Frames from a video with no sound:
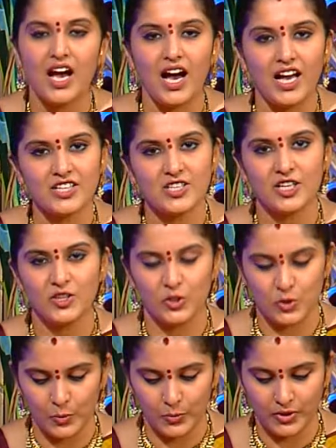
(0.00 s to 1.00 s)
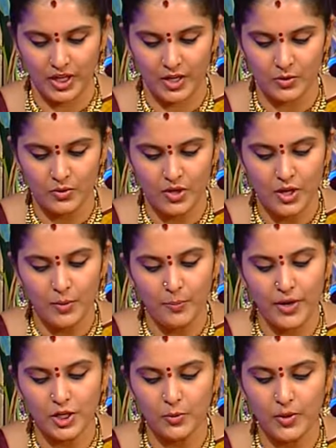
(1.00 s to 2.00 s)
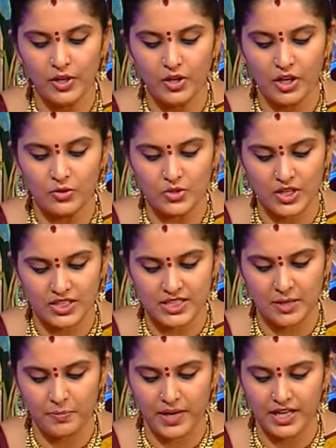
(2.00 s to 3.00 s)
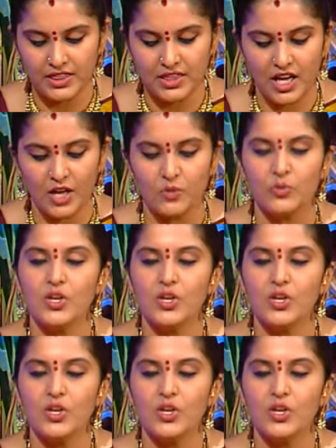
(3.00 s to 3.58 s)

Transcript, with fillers: ఆసక్తి చూపుతారు పెట్టుబడులకు చేసే ప్రయత్నాలు